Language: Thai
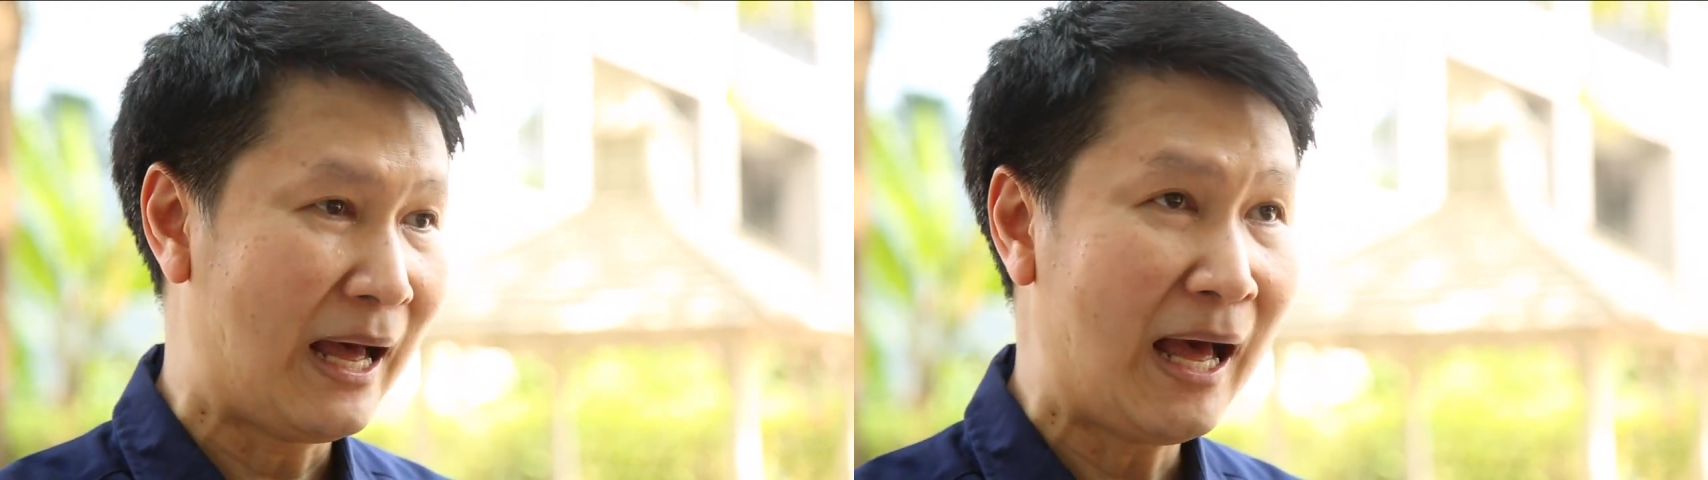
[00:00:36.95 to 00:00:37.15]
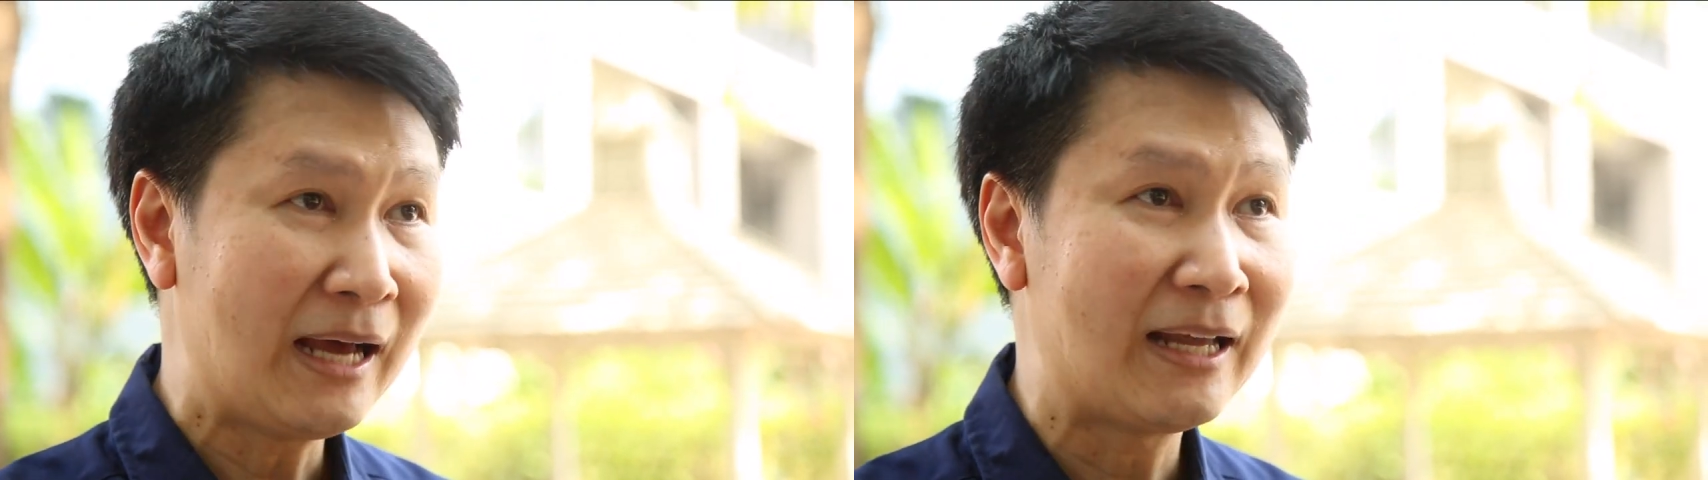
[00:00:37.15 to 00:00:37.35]

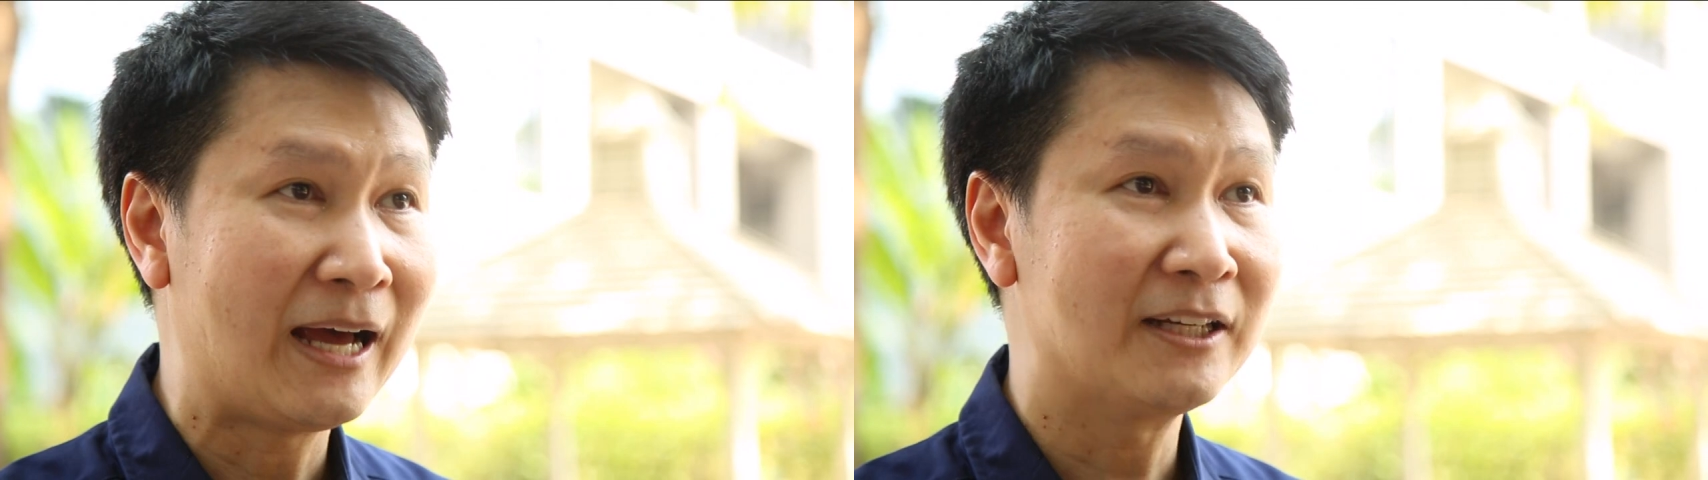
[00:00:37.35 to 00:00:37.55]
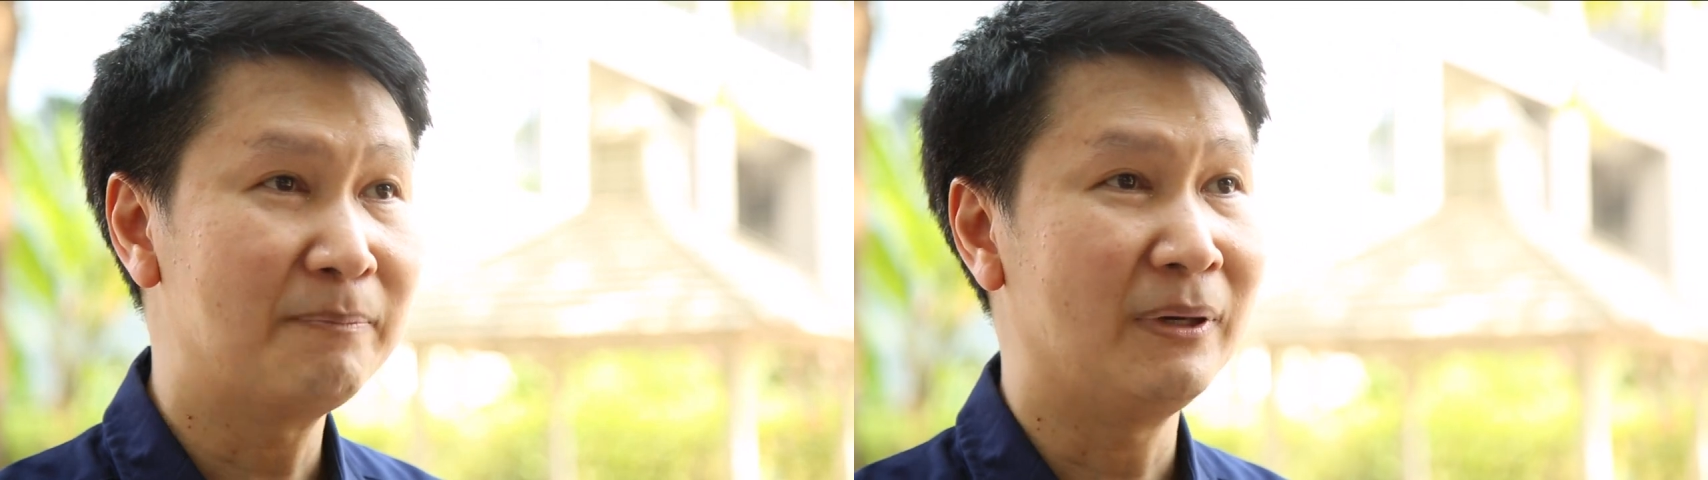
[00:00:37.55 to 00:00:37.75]
ห้าง
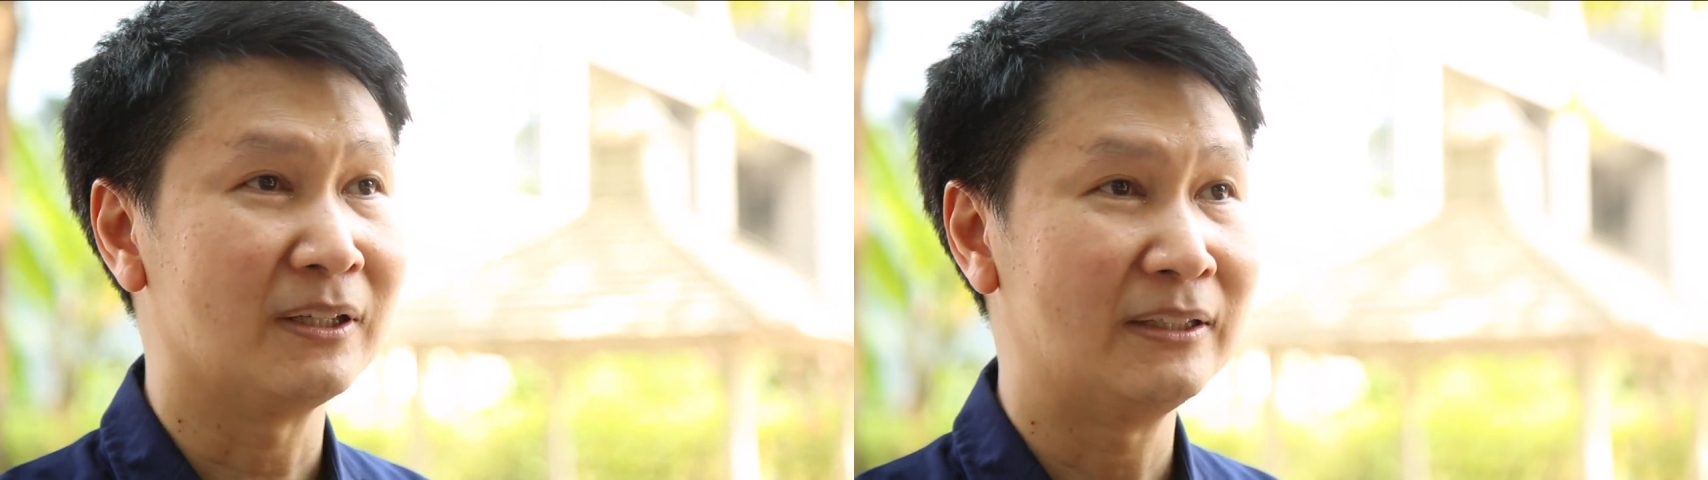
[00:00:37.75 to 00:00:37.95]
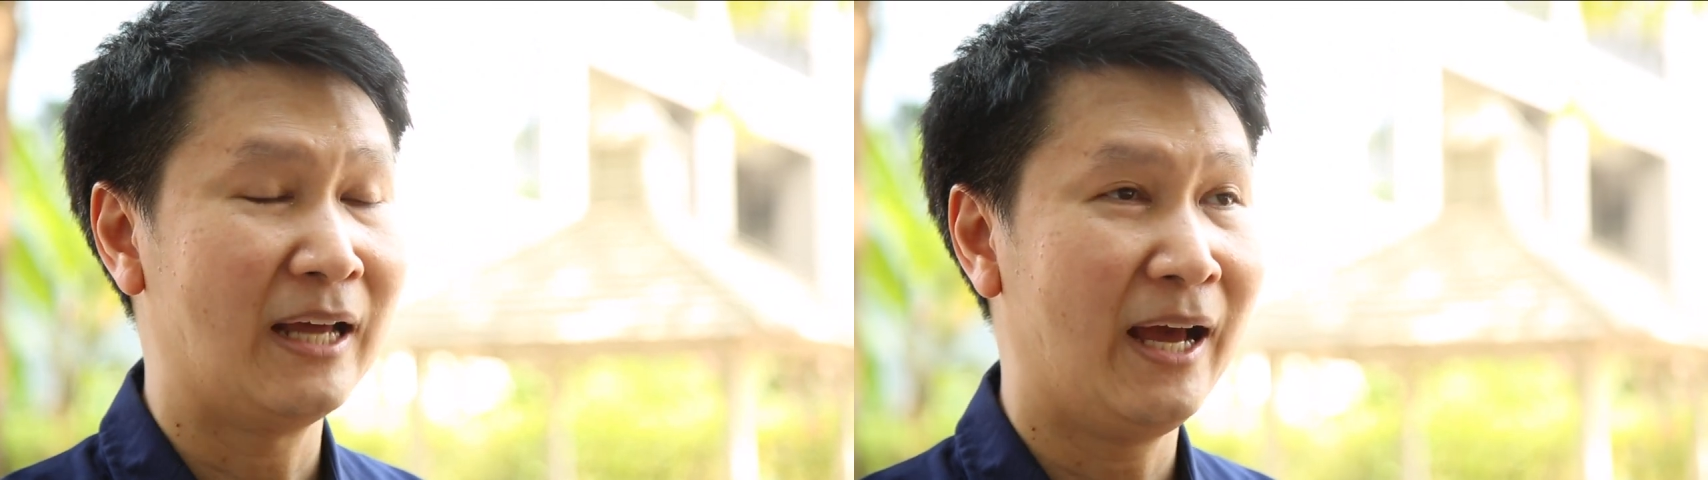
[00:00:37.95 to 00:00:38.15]
ร้านก็เปิ
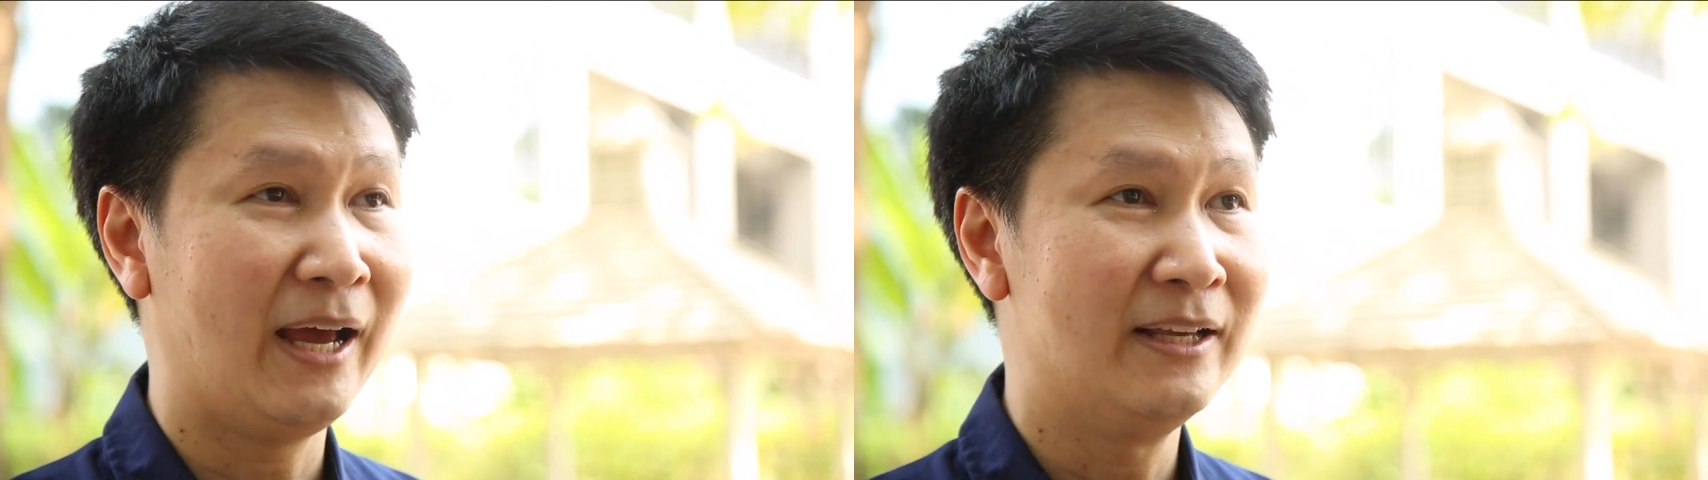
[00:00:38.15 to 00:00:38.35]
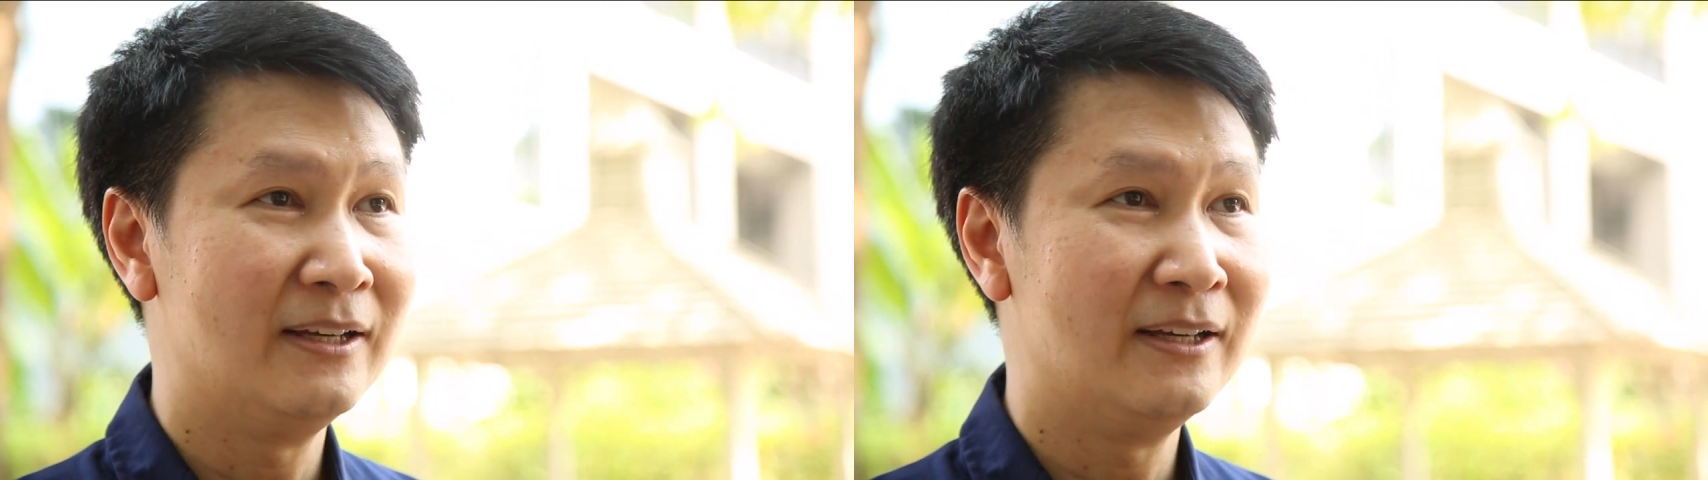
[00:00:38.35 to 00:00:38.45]
ดได้